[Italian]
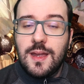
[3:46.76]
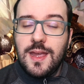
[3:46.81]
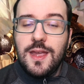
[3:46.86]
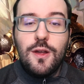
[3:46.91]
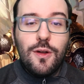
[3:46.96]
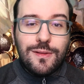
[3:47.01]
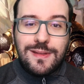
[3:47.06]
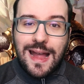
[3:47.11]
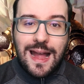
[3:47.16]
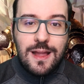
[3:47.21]

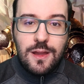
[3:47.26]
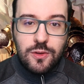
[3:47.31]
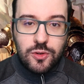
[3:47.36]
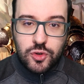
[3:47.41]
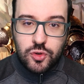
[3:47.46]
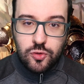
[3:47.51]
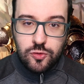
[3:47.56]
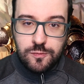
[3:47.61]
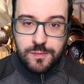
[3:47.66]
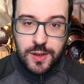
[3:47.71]
io taglio
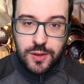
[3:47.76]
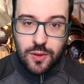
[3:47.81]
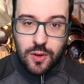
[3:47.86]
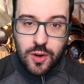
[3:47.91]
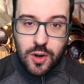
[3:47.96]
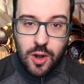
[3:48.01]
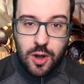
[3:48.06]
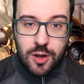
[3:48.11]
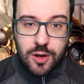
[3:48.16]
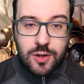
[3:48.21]
subito
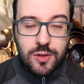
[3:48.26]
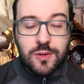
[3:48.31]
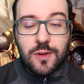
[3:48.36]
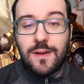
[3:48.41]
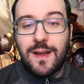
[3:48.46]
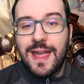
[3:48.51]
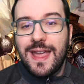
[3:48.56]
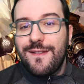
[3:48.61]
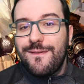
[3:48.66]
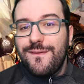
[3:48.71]

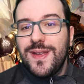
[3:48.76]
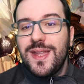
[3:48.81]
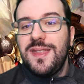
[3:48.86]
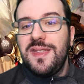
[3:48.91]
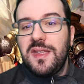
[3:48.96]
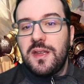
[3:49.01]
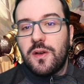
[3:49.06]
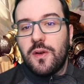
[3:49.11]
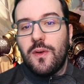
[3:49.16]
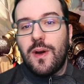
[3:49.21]
corto e vi
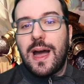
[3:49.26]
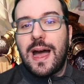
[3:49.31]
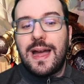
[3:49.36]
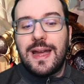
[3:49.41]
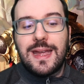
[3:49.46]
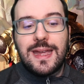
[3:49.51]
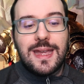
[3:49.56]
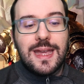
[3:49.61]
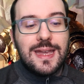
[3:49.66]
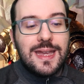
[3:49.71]
dico
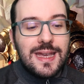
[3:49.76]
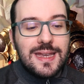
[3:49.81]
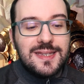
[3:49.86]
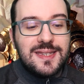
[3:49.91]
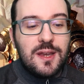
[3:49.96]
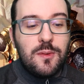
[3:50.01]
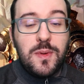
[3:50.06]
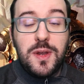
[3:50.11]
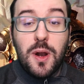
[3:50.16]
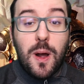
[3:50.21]
anche che
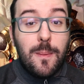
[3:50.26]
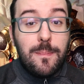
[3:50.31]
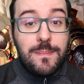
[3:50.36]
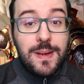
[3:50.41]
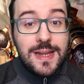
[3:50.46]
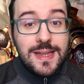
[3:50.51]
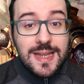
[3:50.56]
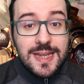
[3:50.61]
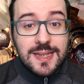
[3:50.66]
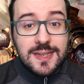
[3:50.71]
seguirò
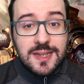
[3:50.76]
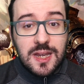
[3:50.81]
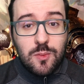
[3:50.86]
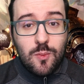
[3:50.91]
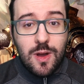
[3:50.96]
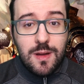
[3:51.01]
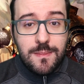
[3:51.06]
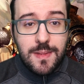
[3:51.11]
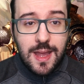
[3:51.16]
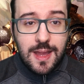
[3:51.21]

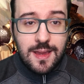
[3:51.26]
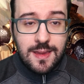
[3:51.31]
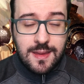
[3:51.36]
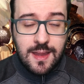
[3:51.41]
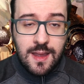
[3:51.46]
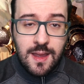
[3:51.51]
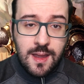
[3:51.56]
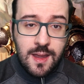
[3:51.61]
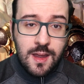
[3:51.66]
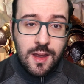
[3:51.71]

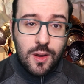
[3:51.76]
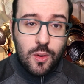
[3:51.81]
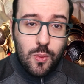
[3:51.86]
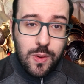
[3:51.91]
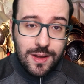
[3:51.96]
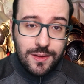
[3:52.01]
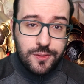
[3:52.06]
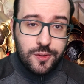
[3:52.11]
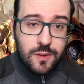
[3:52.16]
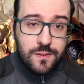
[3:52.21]
pedissequamente
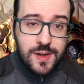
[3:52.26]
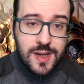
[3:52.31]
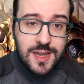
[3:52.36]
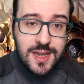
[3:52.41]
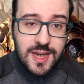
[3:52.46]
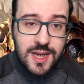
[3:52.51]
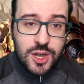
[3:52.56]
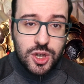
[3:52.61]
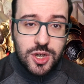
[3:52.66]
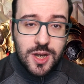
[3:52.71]
quanto vi
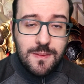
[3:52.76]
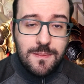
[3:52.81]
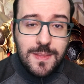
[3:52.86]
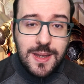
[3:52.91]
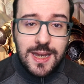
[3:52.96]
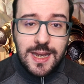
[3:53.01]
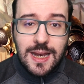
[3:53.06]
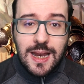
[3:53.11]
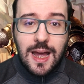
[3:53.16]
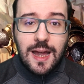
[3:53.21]
dice
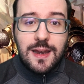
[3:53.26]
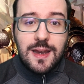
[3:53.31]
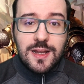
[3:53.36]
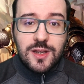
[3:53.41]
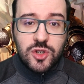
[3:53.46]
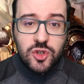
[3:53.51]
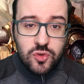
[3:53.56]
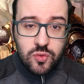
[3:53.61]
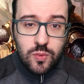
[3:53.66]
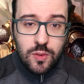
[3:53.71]
Mila
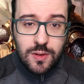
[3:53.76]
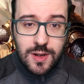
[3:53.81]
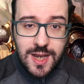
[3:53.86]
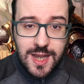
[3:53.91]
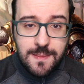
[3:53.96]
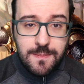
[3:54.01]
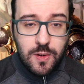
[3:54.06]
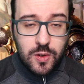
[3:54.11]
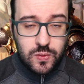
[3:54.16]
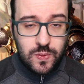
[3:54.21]
nel suo
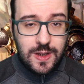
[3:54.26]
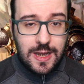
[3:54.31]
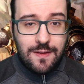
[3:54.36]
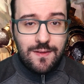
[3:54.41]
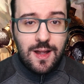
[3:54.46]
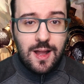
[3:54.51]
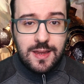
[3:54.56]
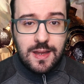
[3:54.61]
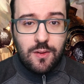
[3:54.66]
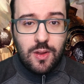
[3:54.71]
libro sui
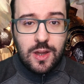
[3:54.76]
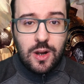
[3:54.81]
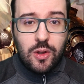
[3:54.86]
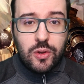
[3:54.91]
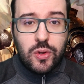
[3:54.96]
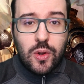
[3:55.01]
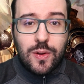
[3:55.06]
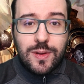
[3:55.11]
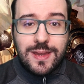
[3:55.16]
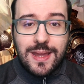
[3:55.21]
cavalieri della tavola
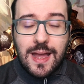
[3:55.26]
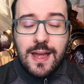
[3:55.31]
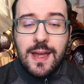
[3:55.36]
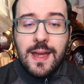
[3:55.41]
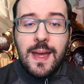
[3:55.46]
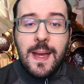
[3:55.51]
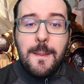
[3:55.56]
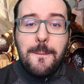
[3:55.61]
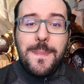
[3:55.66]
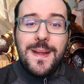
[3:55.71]
rotonda,
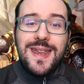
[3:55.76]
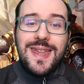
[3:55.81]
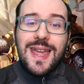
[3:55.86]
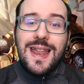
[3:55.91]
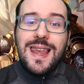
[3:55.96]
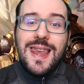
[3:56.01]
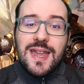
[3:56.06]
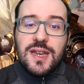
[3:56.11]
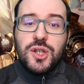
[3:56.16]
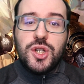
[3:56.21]
perché
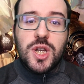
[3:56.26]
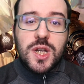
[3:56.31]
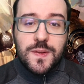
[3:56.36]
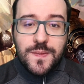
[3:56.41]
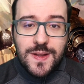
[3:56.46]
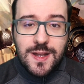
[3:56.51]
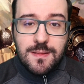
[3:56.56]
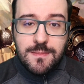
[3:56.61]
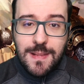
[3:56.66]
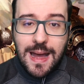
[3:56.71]

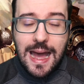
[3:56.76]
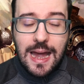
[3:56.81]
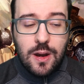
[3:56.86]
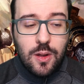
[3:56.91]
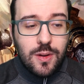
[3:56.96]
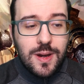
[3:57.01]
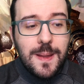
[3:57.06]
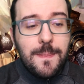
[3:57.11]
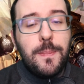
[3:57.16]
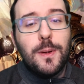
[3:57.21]
leggervi il
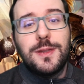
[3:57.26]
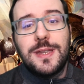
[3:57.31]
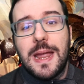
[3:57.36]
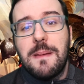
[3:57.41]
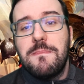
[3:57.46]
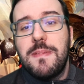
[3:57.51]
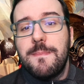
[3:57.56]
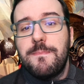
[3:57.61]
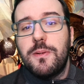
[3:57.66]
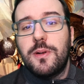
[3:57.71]
Mallory
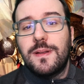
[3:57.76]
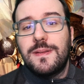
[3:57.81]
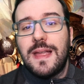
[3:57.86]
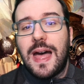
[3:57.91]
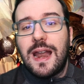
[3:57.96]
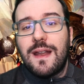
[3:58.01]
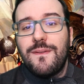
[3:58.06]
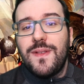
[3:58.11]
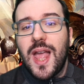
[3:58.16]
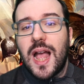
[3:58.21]
potrebbe
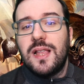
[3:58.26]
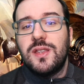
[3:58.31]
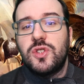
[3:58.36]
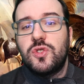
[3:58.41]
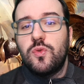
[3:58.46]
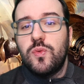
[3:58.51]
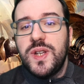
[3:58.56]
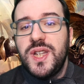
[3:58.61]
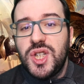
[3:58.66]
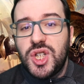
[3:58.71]
portarvi al
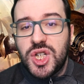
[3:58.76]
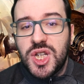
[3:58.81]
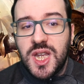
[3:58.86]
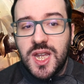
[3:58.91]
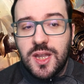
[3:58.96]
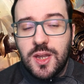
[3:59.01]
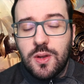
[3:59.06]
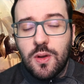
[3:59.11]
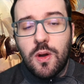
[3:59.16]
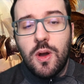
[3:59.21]

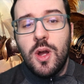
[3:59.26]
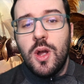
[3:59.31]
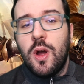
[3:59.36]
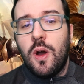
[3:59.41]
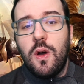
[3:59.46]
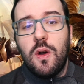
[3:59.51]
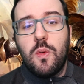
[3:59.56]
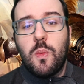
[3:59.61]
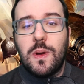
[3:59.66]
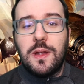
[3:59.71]
suicidio
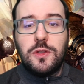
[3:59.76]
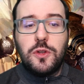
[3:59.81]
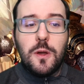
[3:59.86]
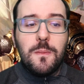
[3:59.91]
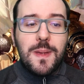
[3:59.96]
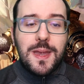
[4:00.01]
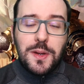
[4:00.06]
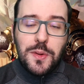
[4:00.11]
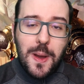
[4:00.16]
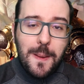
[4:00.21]
o
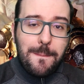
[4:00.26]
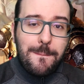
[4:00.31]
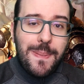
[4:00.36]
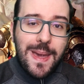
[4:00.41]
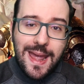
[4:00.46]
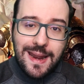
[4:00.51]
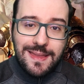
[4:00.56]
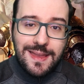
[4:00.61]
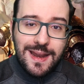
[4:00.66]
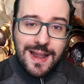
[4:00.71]
quantomeno a
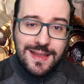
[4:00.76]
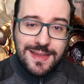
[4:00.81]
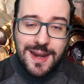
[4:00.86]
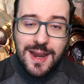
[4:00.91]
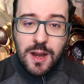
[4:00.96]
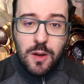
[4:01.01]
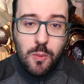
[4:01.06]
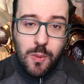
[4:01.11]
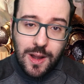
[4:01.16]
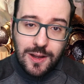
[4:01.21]
perdere
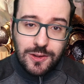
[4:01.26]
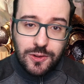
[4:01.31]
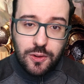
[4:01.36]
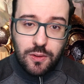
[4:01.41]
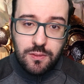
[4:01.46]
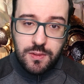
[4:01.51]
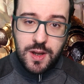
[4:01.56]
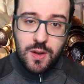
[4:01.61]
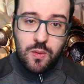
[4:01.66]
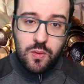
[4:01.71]
3-4